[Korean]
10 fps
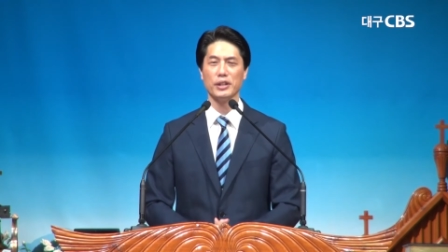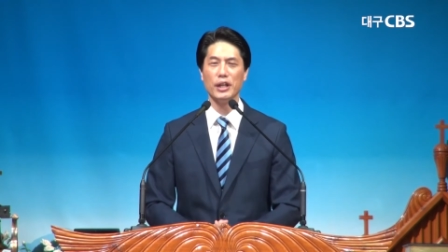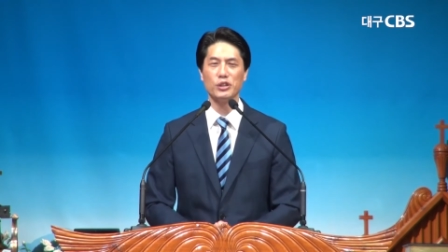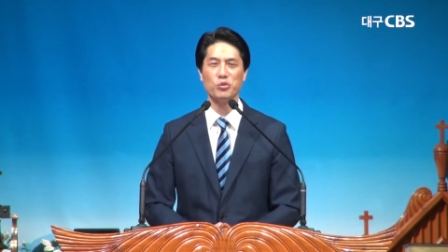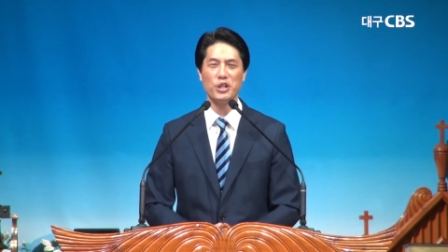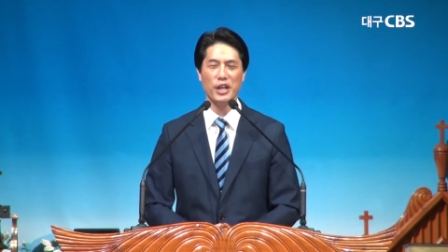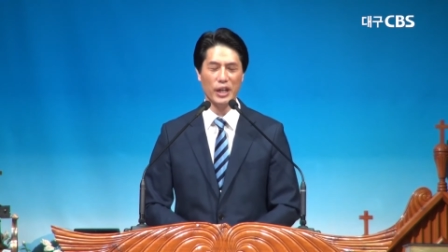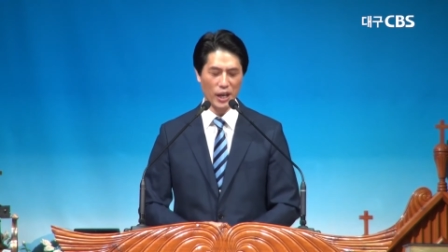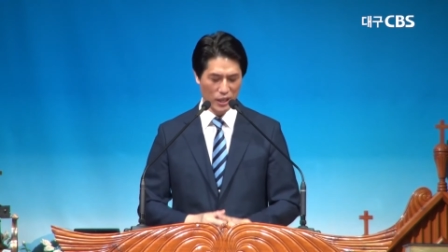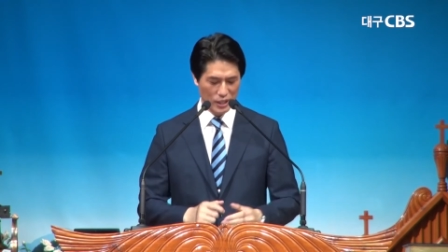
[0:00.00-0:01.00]
그래서
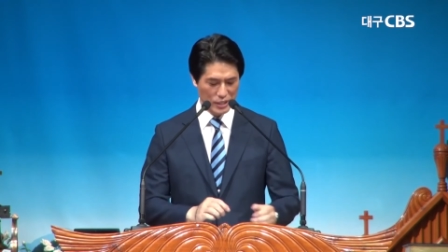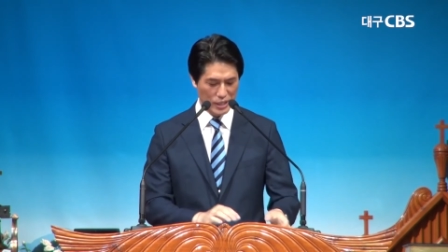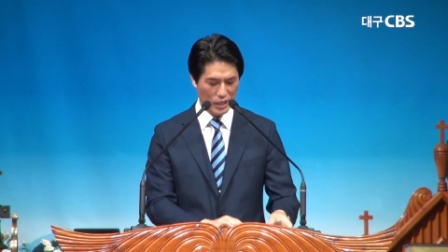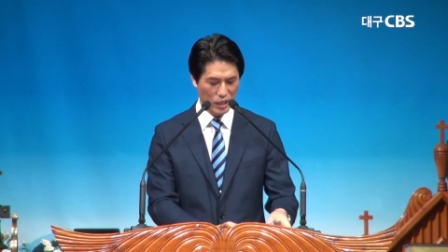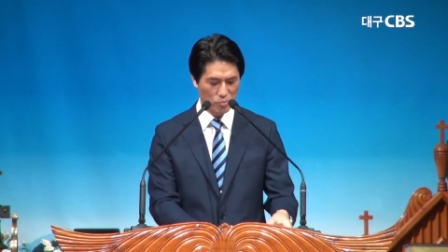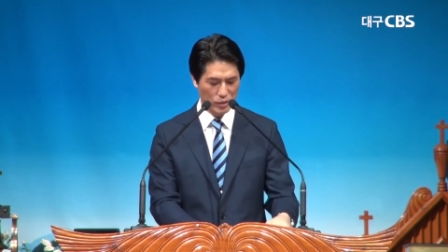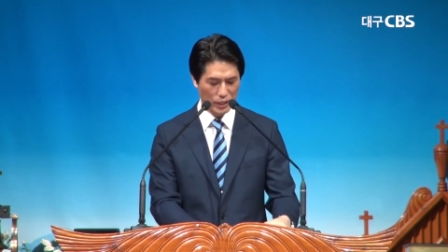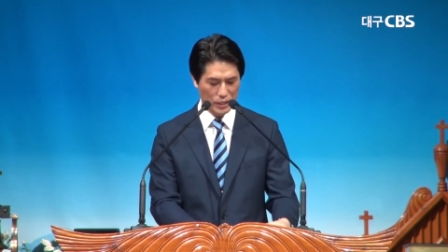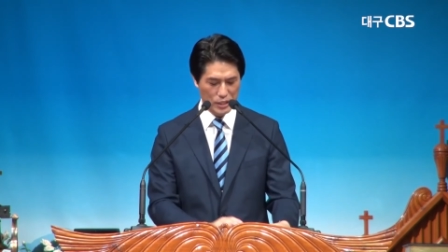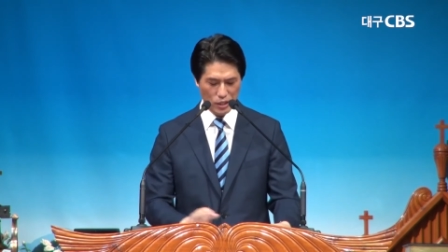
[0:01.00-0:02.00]
우리에게
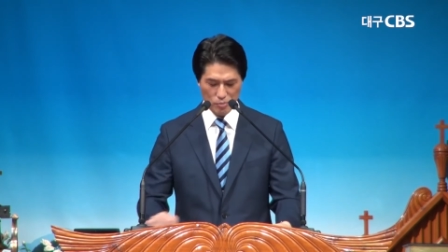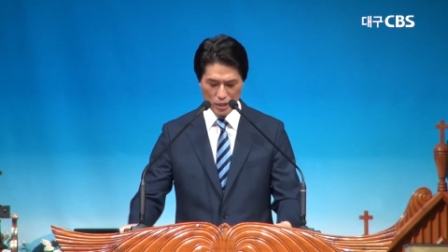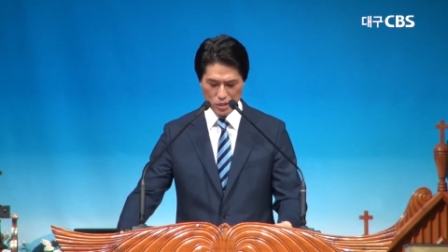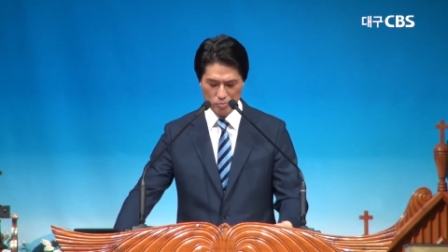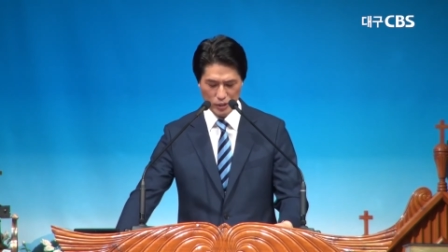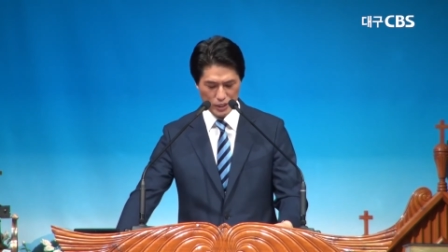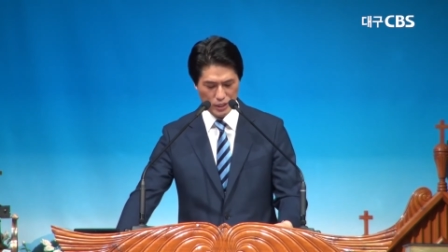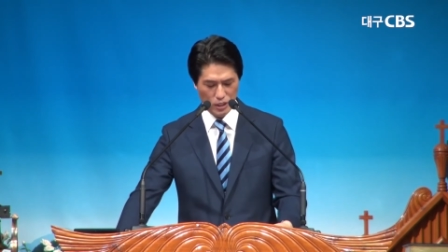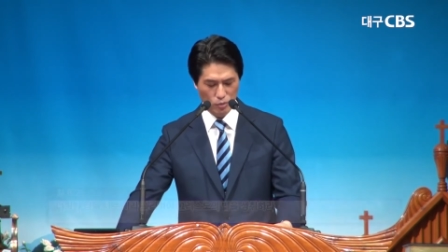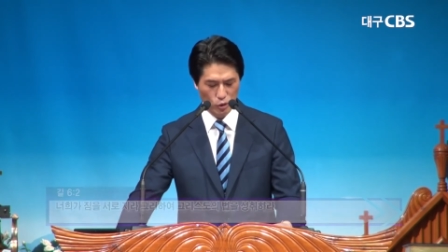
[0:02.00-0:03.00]
이야기합니다. 2절 말씀
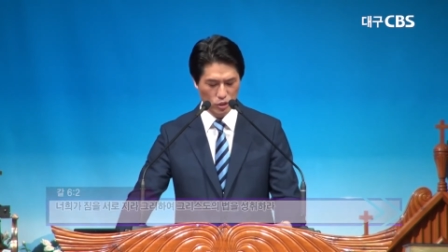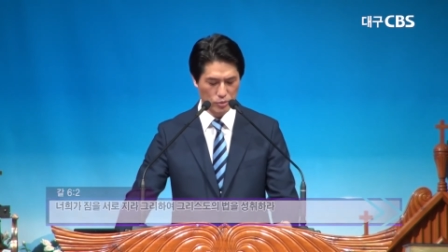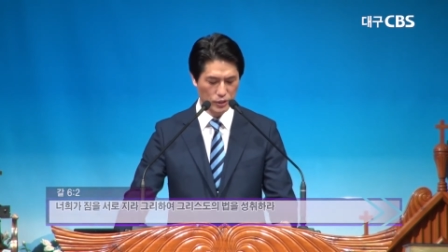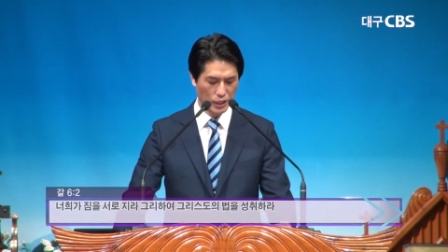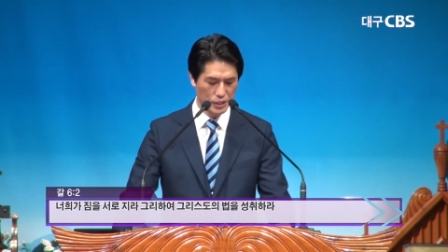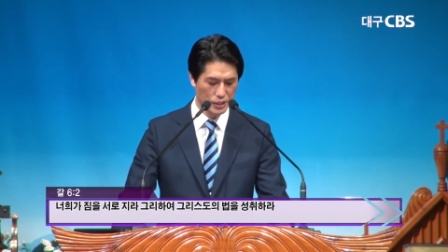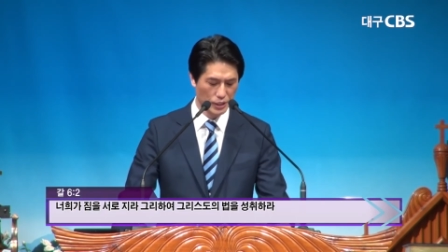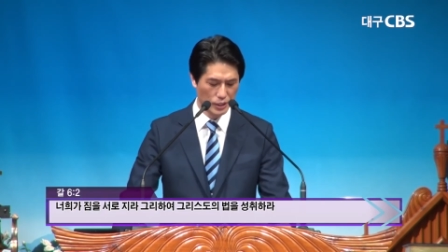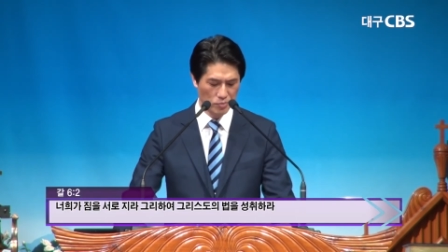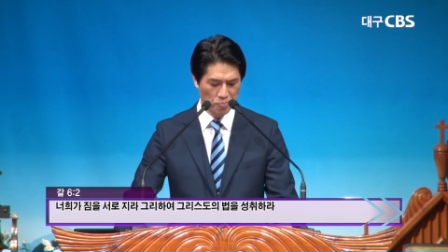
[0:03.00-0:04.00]
같이 읽어보십시다.
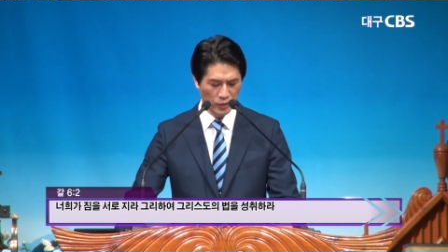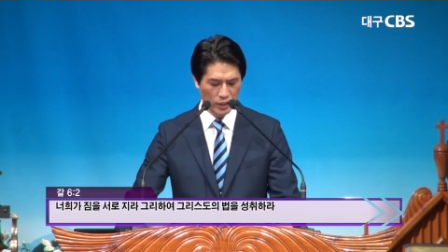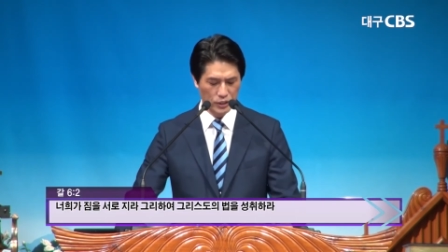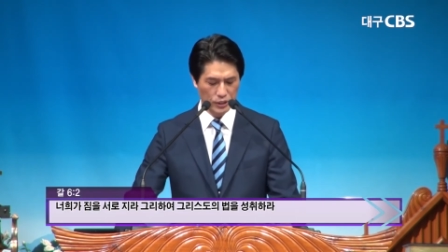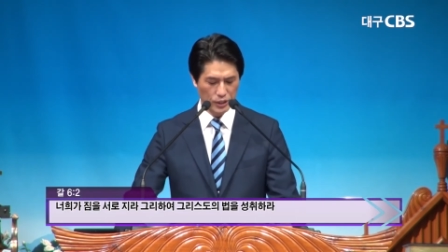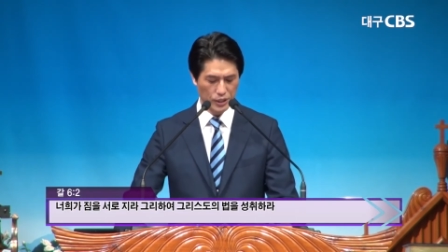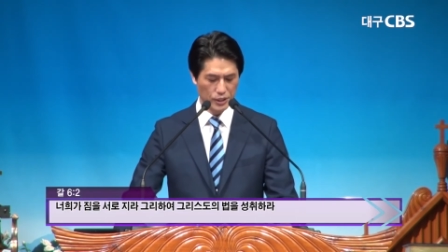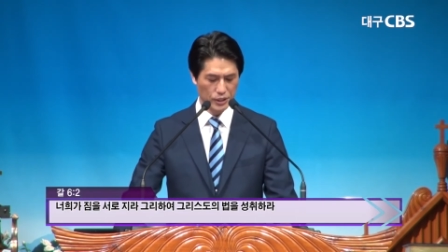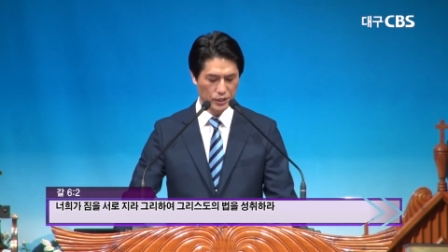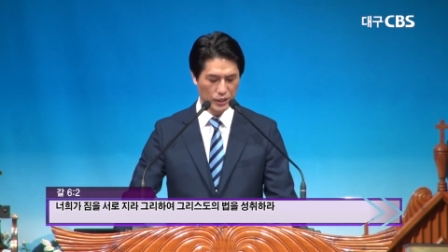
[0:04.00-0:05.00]
2절
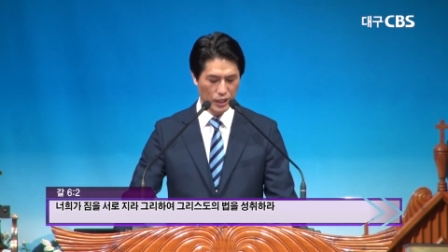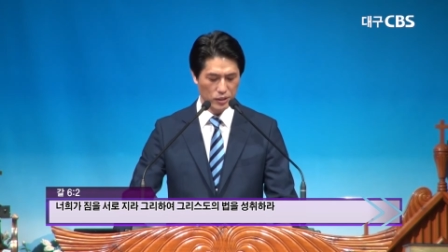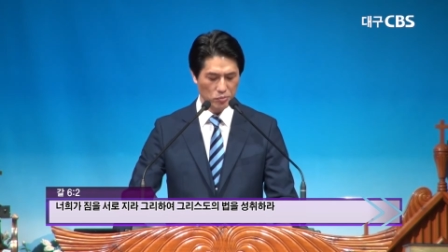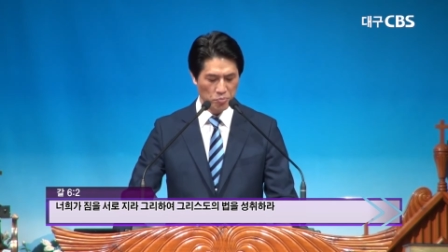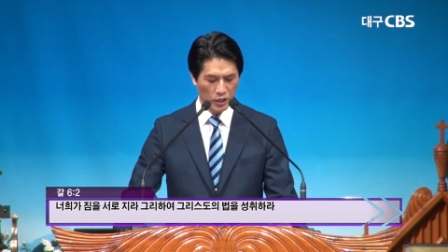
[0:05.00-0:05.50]
시작.